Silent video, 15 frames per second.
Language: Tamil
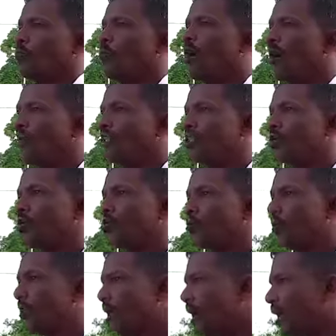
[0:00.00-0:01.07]
முகாமைத்துவ
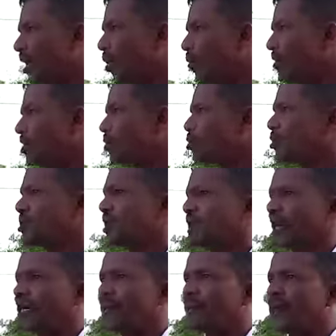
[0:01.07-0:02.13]
உதவியாளர் அபிவிருத்தி உத்தியோகம்
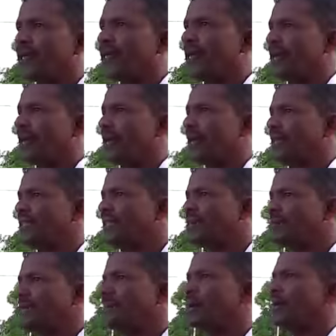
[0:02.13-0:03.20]
என்ற அடிப்படையில் எந்த
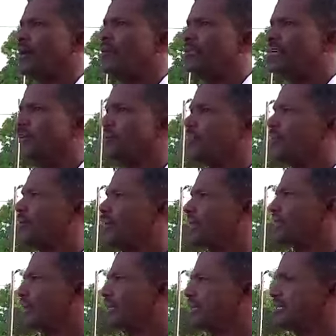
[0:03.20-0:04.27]
விதமான அமைச்சரவை
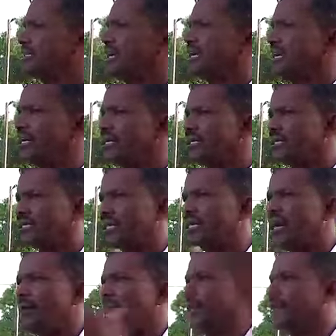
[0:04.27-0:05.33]
தீர்மானத்தை எடுத்து எங்களுக்கு
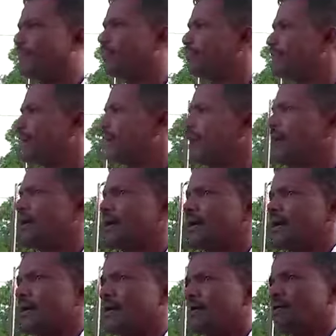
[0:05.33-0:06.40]
தெரியாமலே
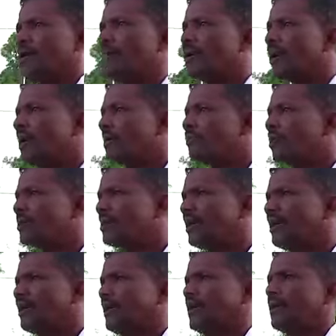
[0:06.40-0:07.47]
தமிழர்களை
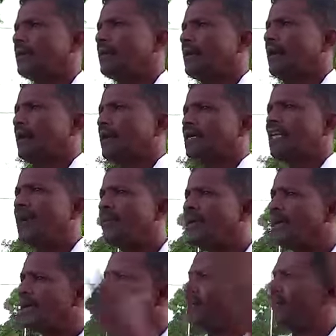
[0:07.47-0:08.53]
புறந்தள்ளி
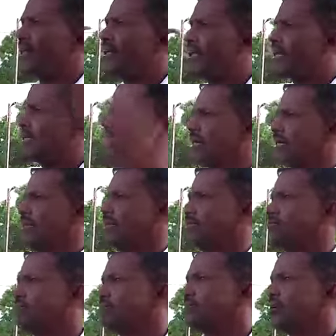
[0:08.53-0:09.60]
நியமனங்களை வழங்கியிருந்தார்கள்
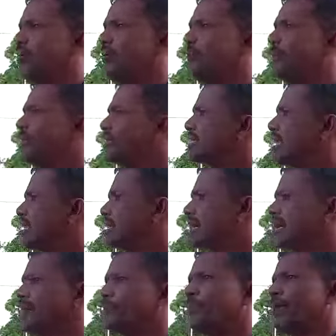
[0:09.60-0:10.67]
சமப்படுத்தல் என்ற
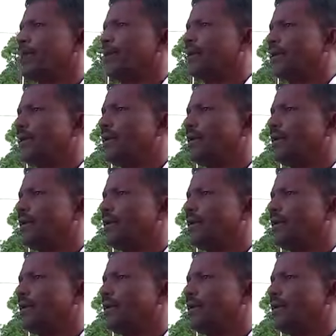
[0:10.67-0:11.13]
அடிப்படையில்